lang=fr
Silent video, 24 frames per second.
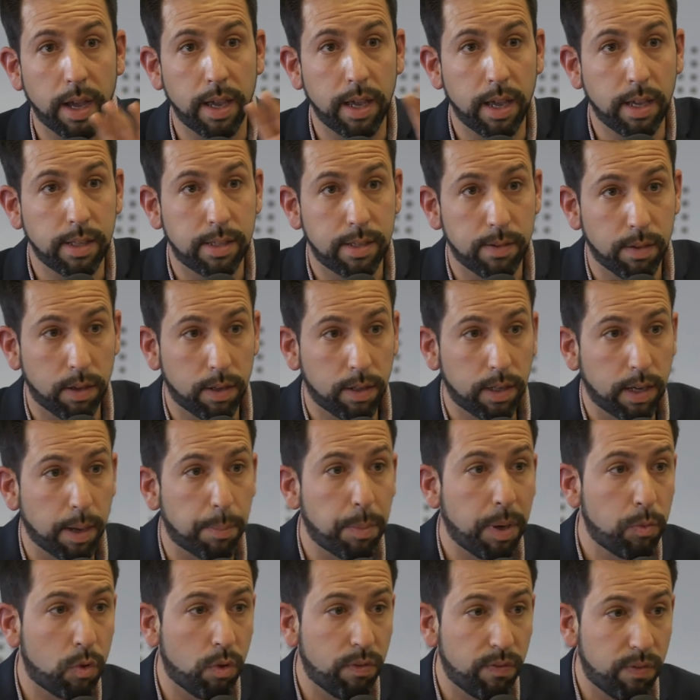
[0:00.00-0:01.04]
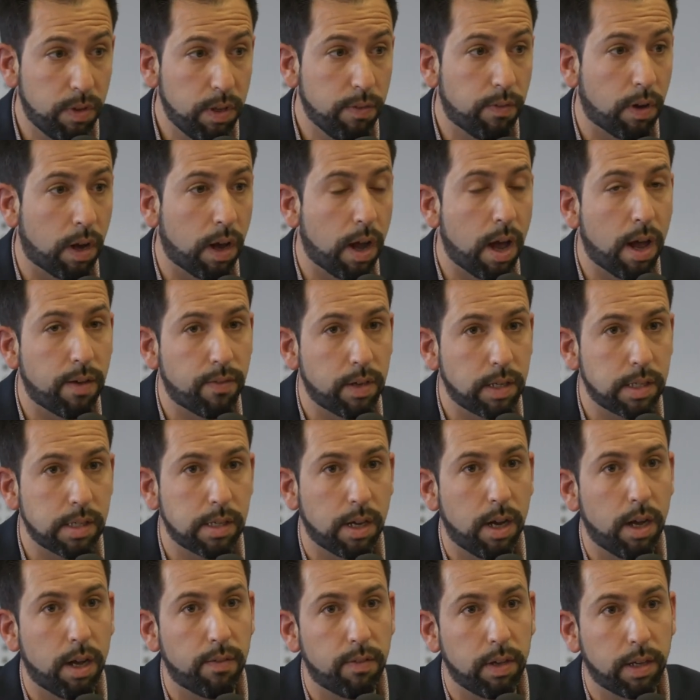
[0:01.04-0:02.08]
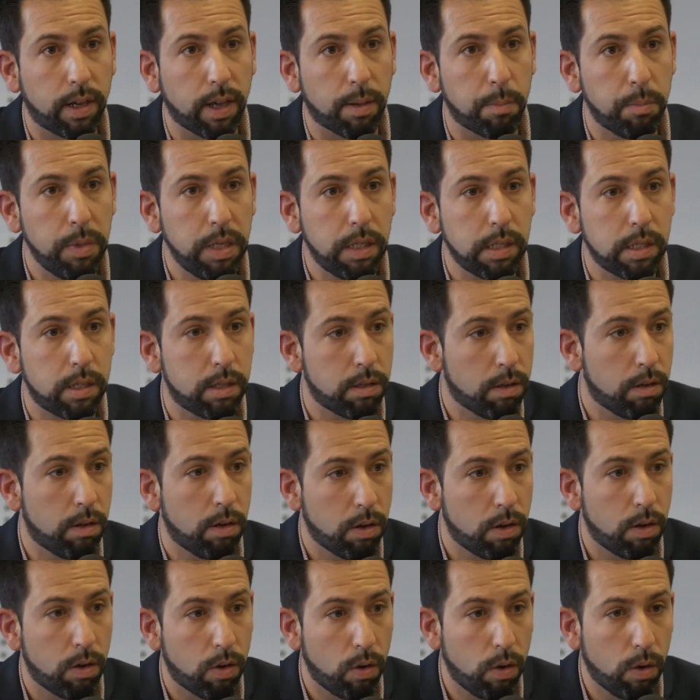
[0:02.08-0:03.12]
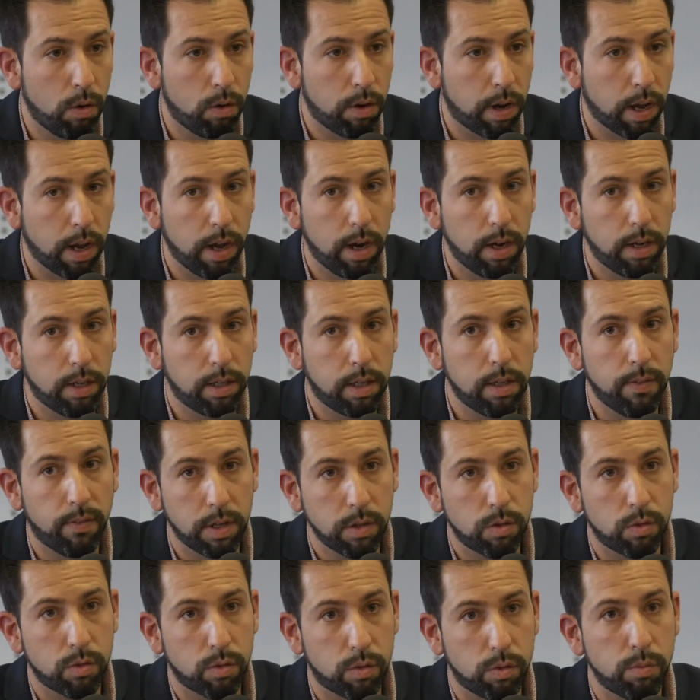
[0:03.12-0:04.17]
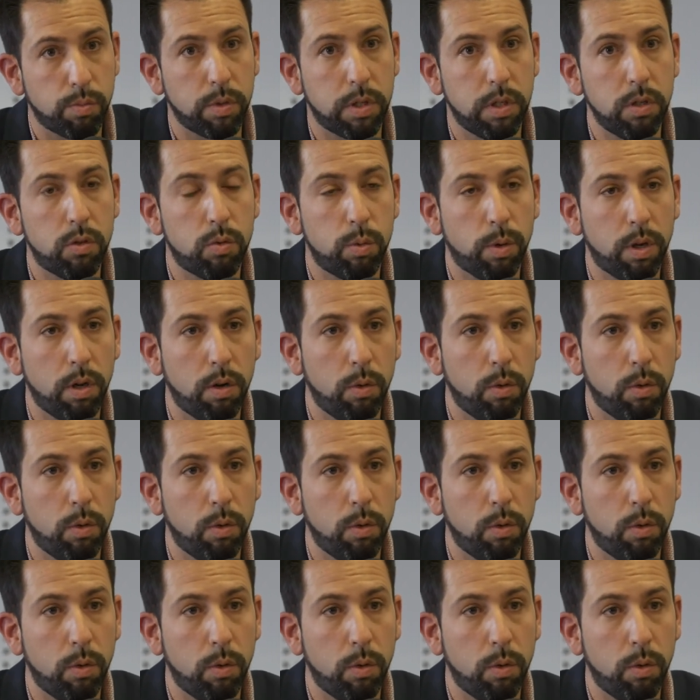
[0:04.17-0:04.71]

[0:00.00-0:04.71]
Et être capable de vivre avec ça, avec un mix local qui va se substituer,